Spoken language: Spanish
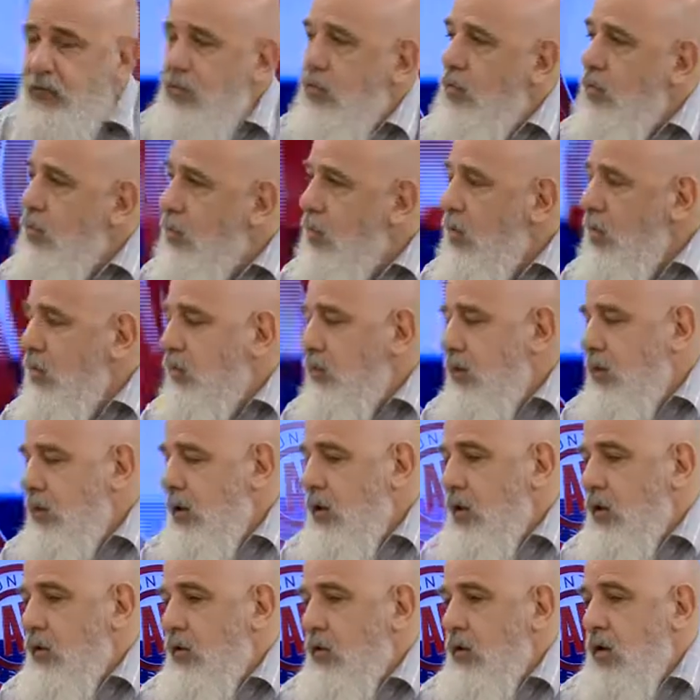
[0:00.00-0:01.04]
son grupos
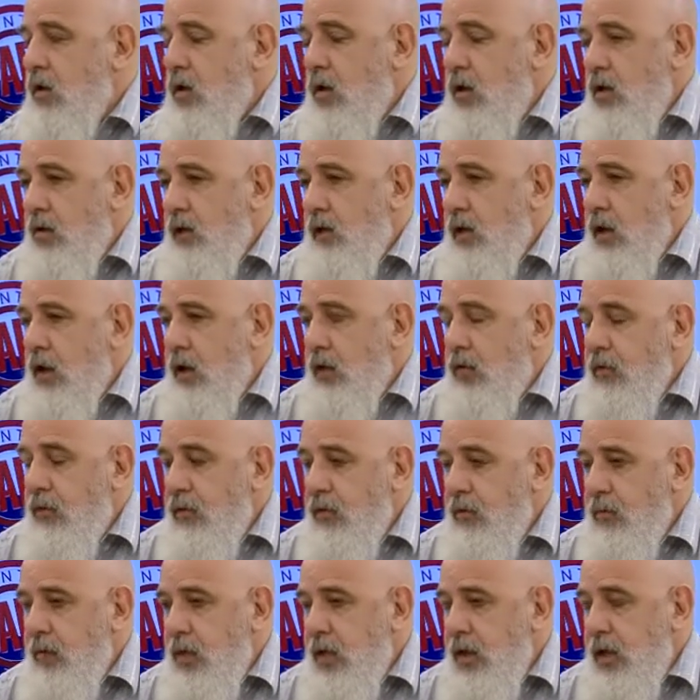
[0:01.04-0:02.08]
concentrados de la
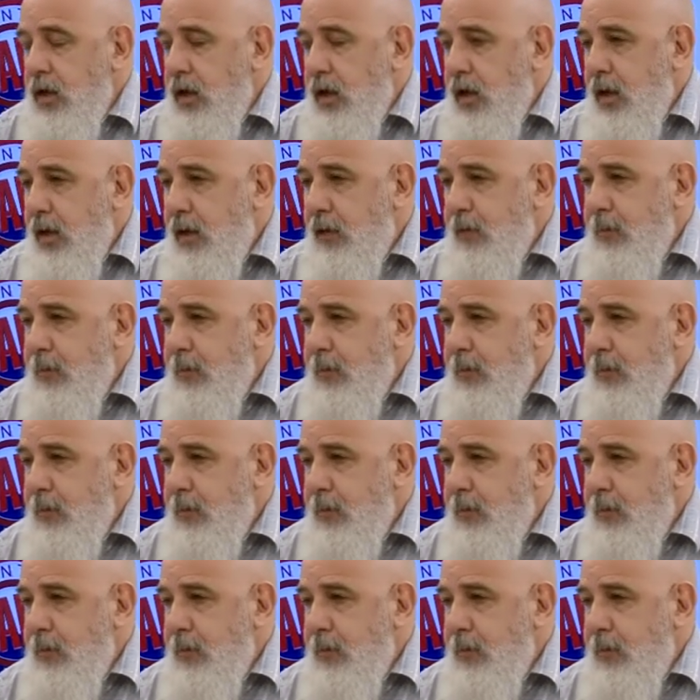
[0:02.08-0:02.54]
economía